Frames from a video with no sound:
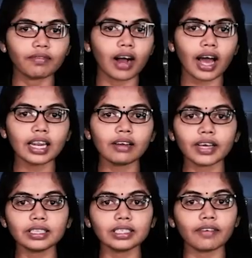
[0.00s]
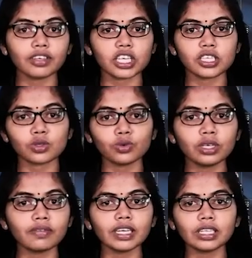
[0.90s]
வானில் வைத்து அவற்றை
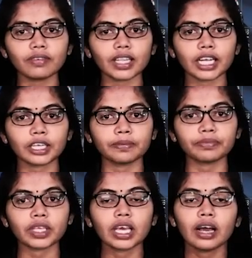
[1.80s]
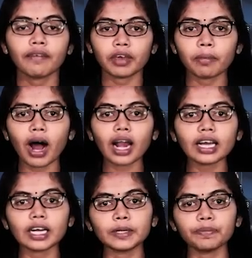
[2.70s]
சுட்டு வீழ்த்துவதற்கும்
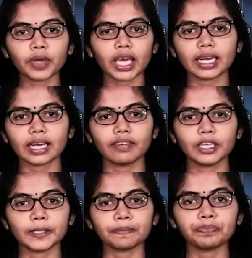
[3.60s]
விமானங்களும் இருக்க வேண்டும்